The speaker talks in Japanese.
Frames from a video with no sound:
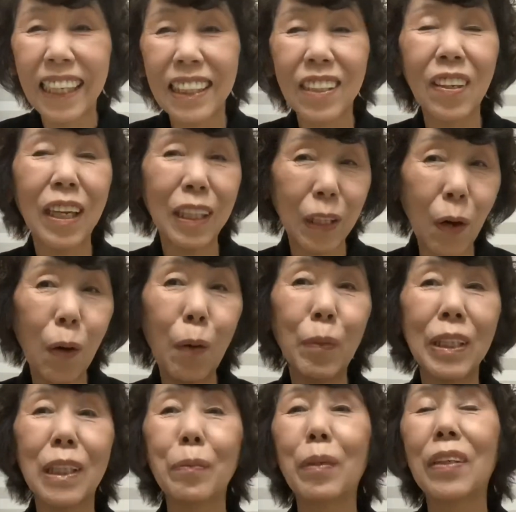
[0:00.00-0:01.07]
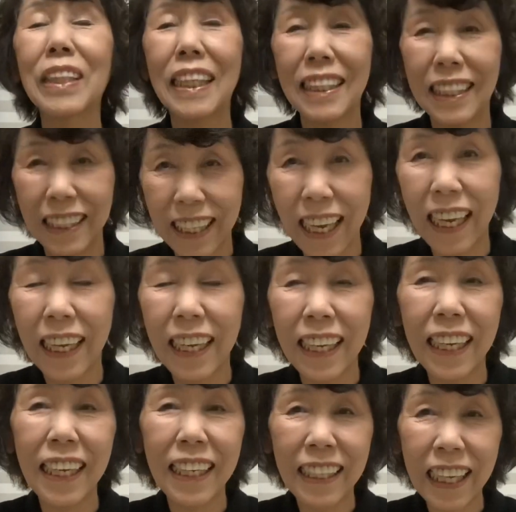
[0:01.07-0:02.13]
それとお水もですね、
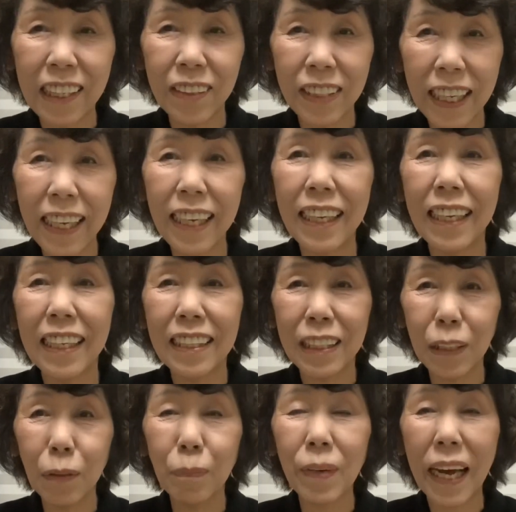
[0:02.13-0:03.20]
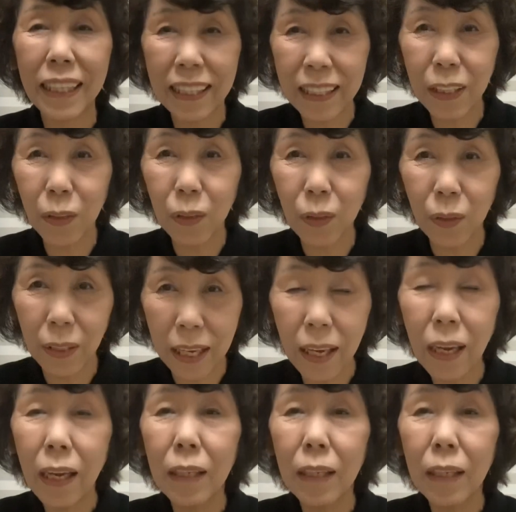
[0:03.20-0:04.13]
えー、なので、スーパーにちょっとね、